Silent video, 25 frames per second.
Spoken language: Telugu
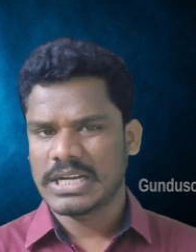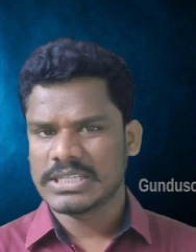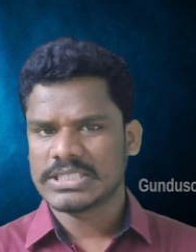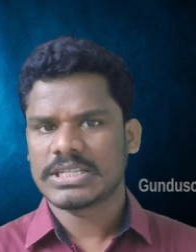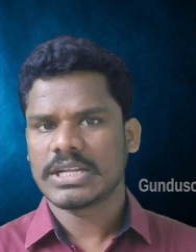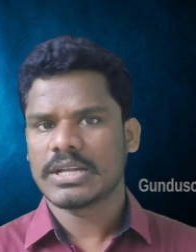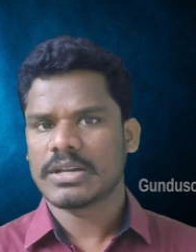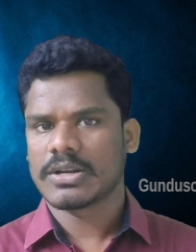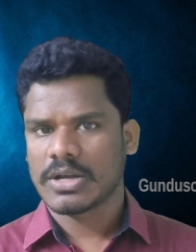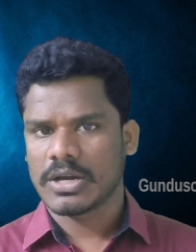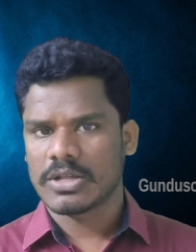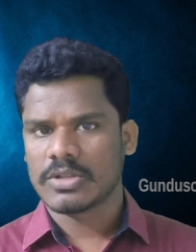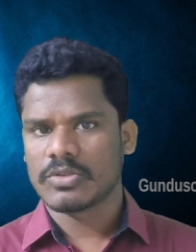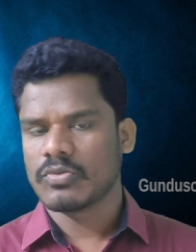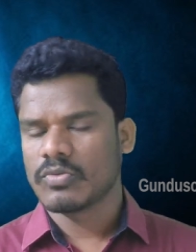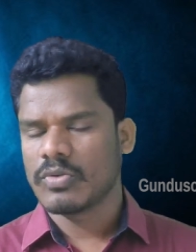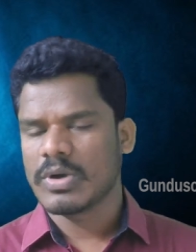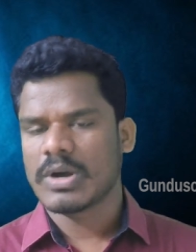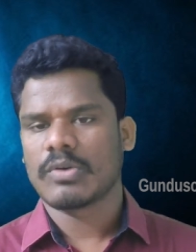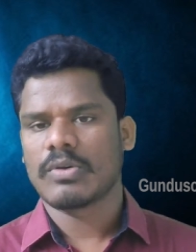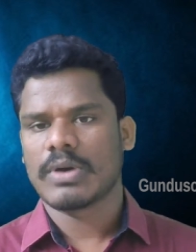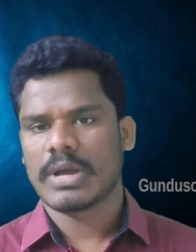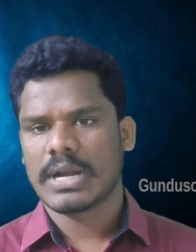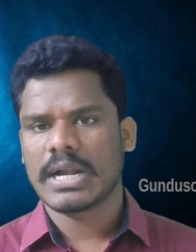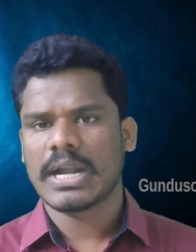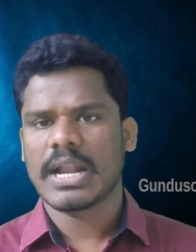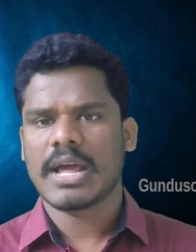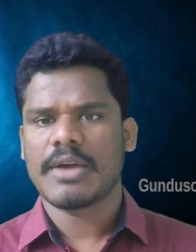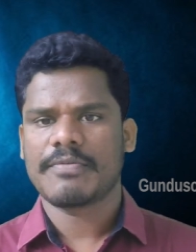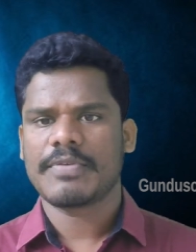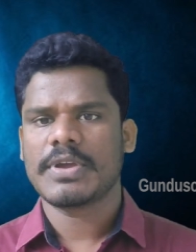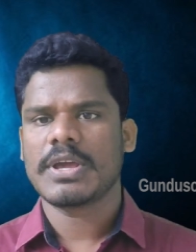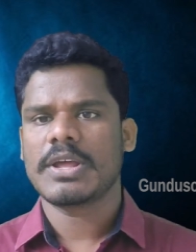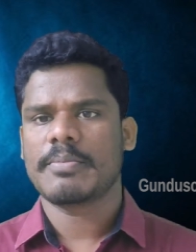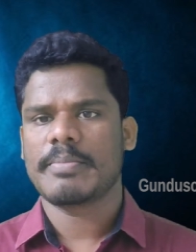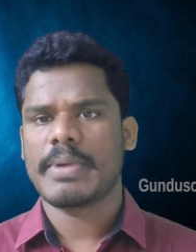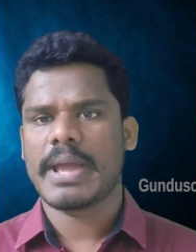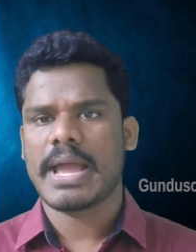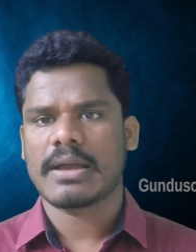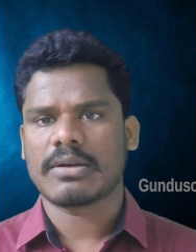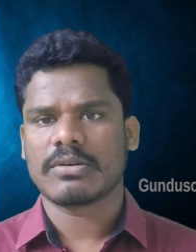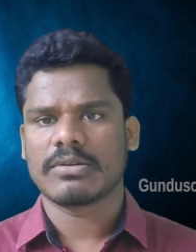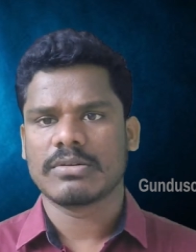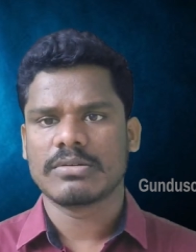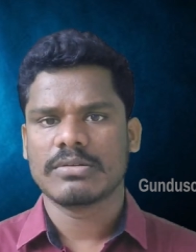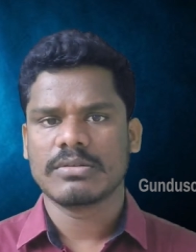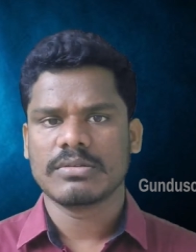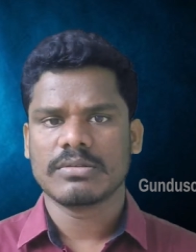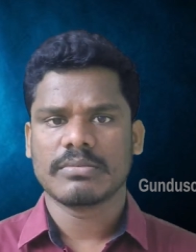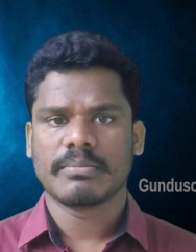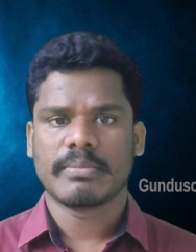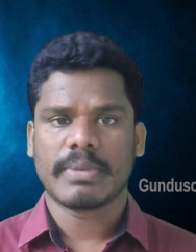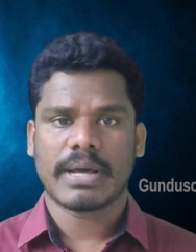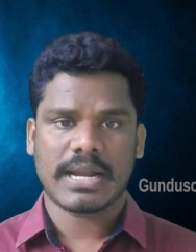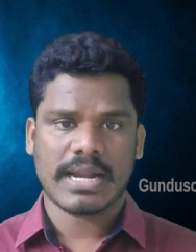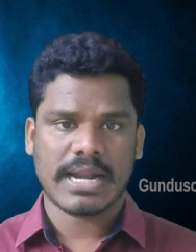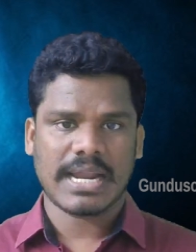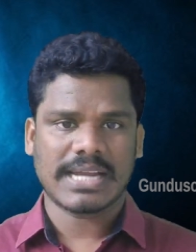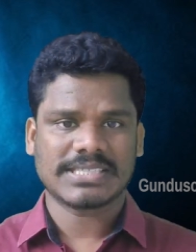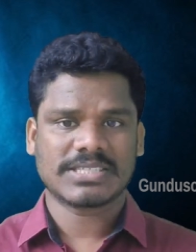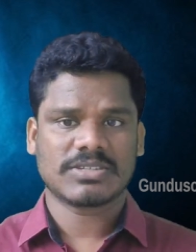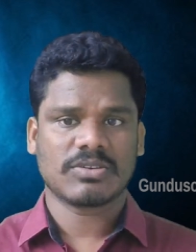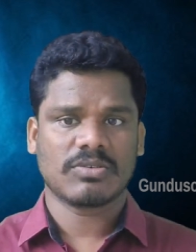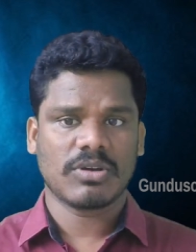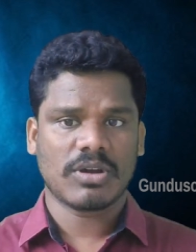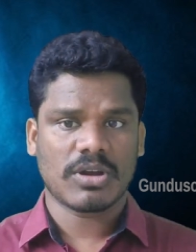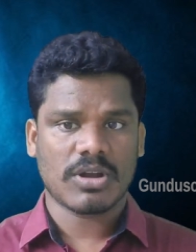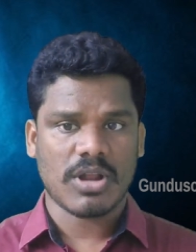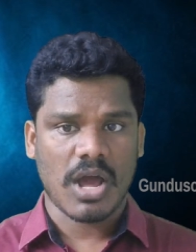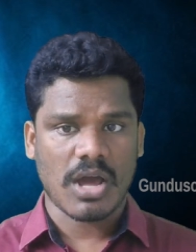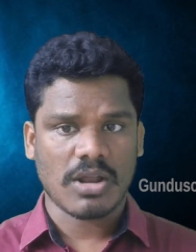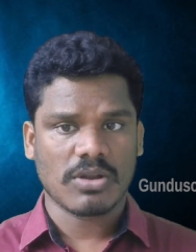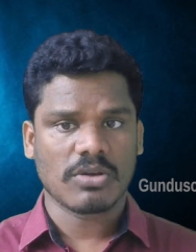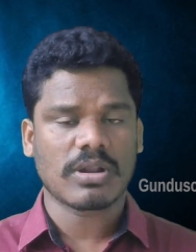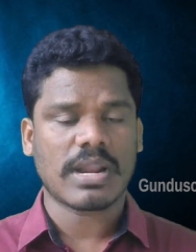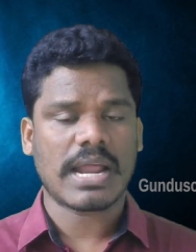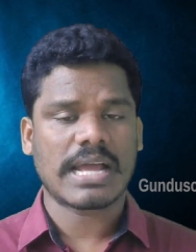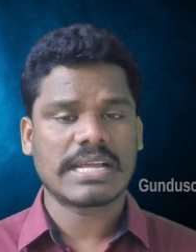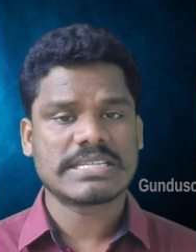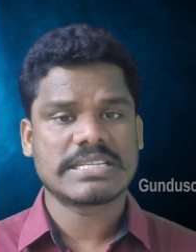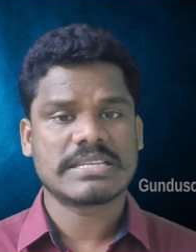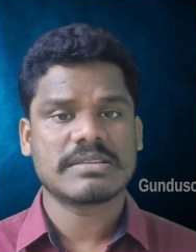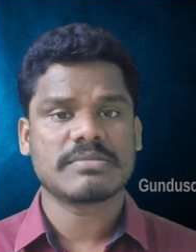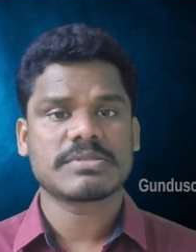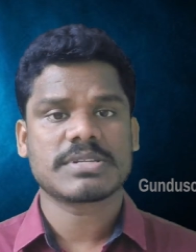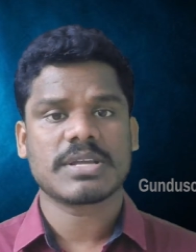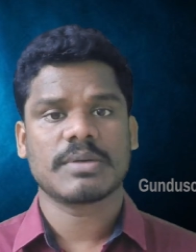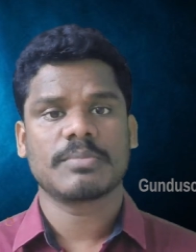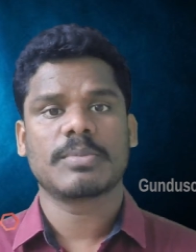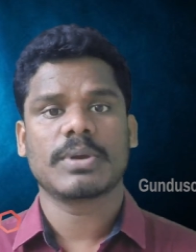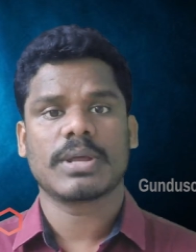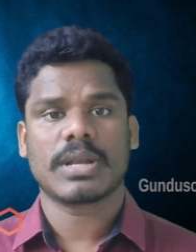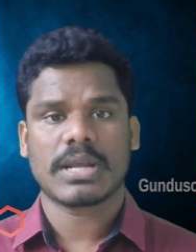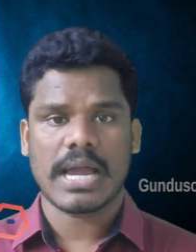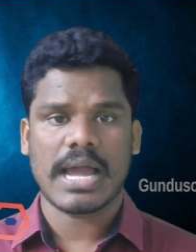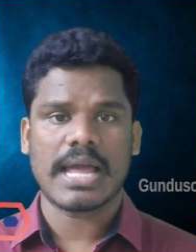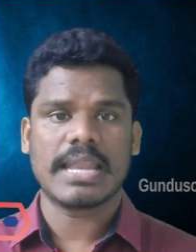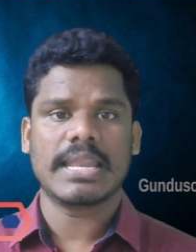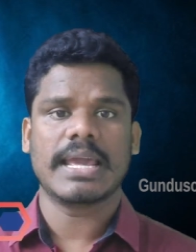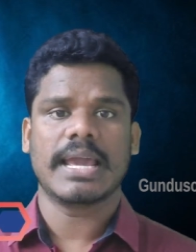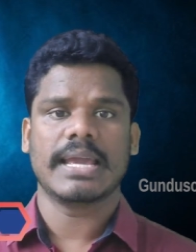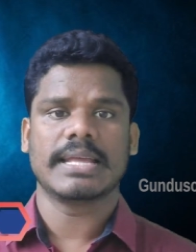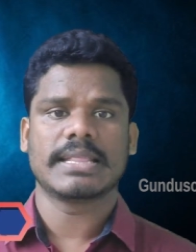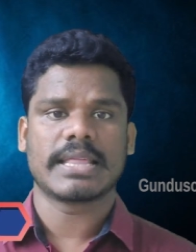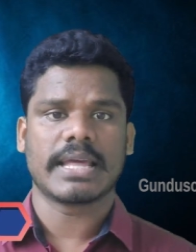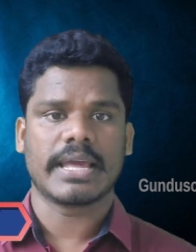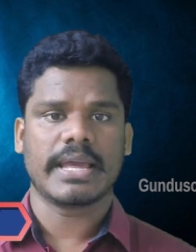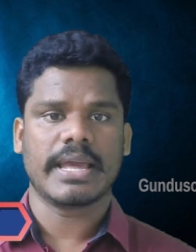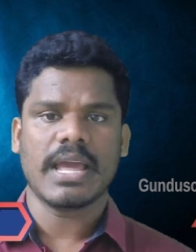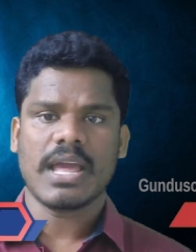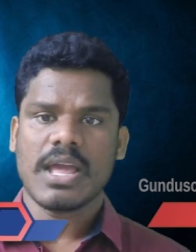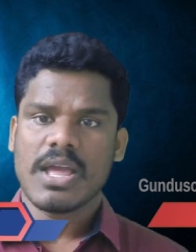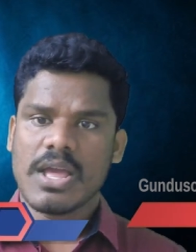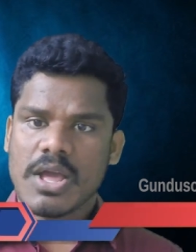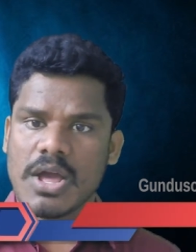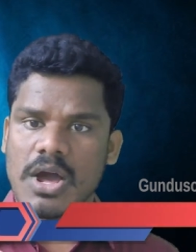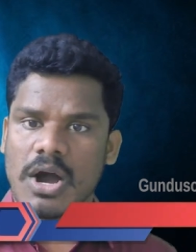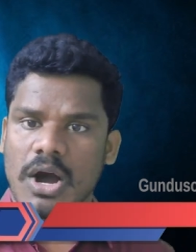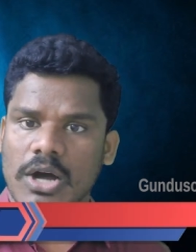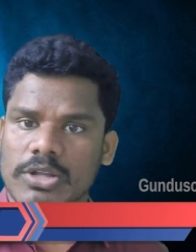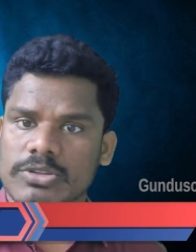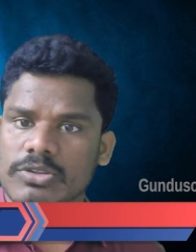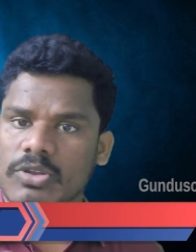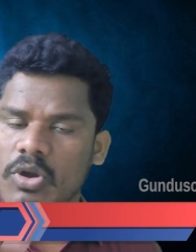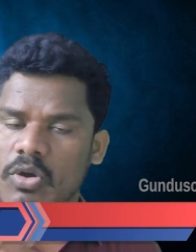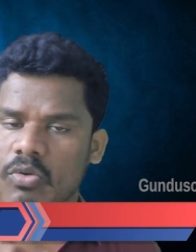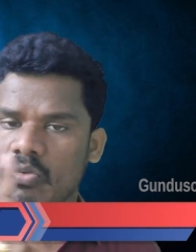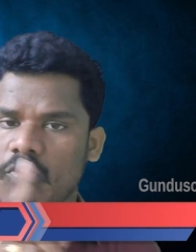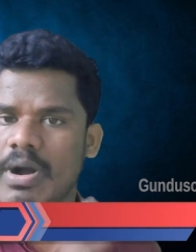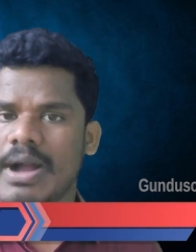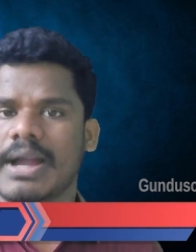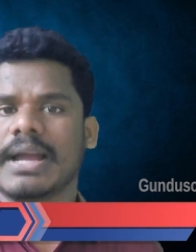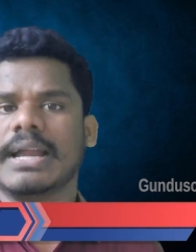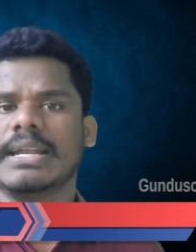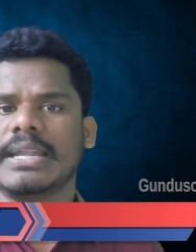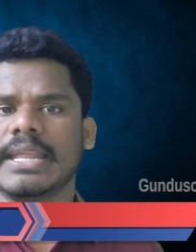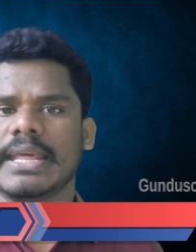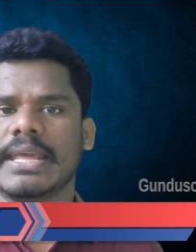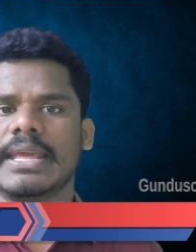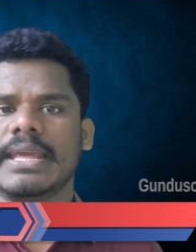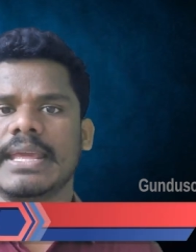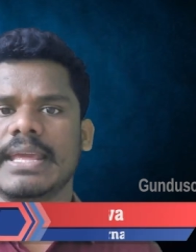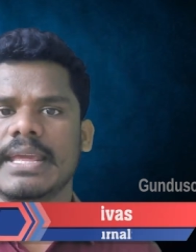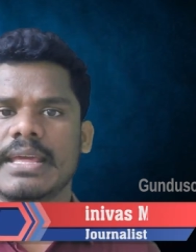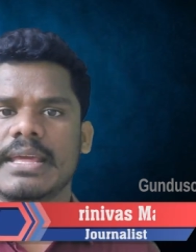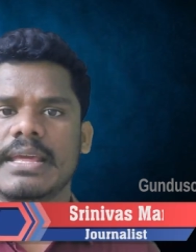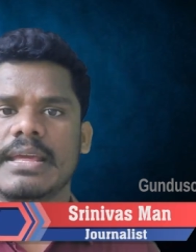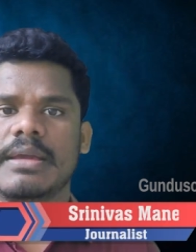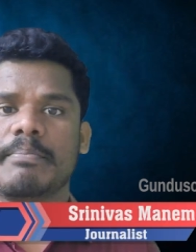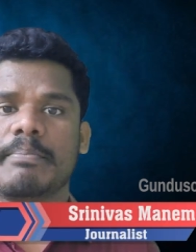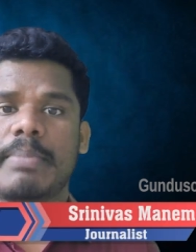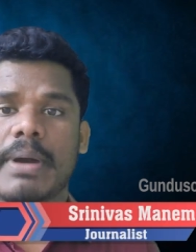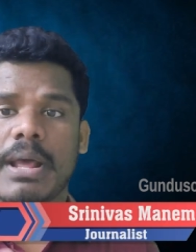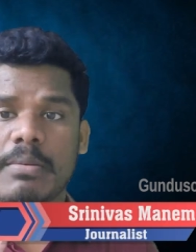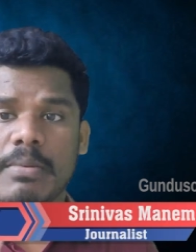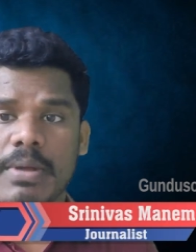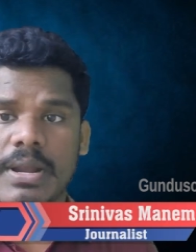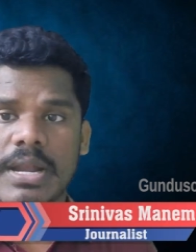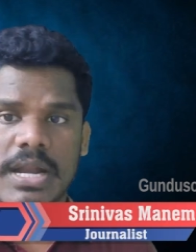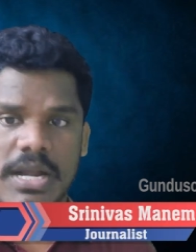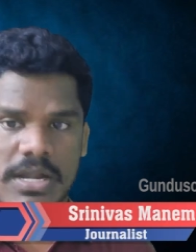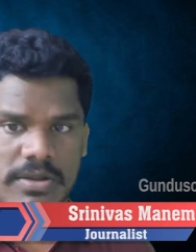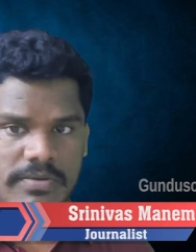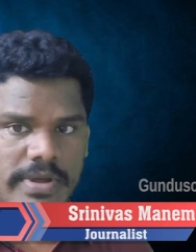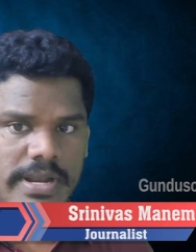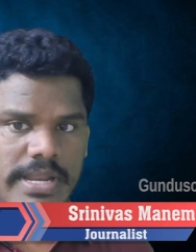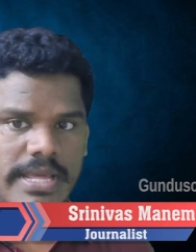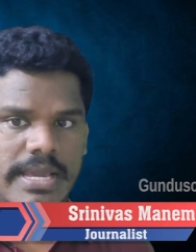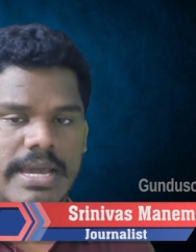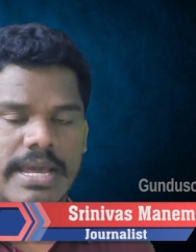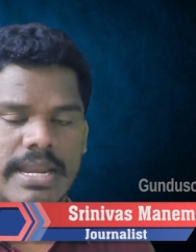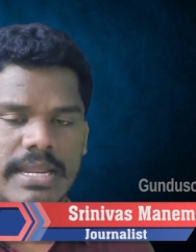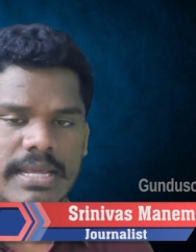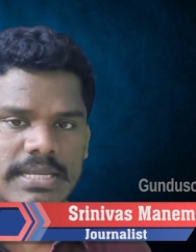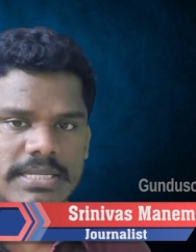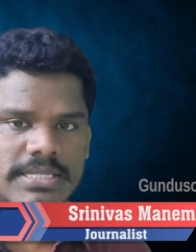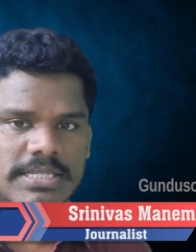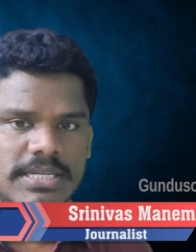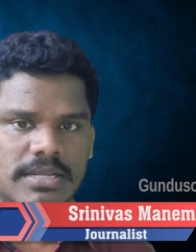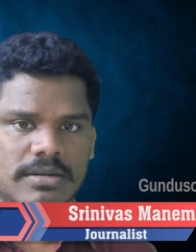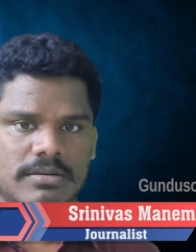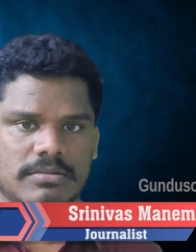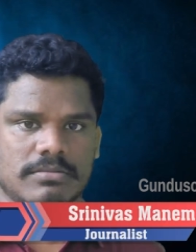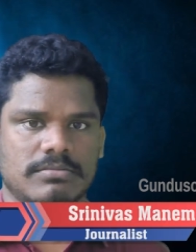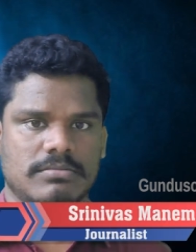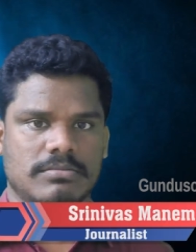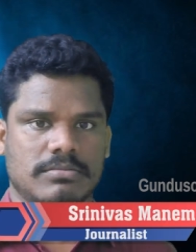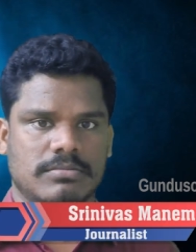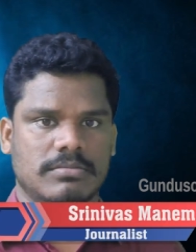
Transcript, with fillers: లాస్ట్ ఇయర్ కాదు ఒక వన్ అండ్ హాఫ్ ఇయర్ బ్యాక్ మన రాష్ట్రంలో నాలుగు రాజ్యసభ సభ్యులు ఖాళీ అయితే అందులో ఒకటి పరిమళ నట్వాణి గారికి ఇచ్చారు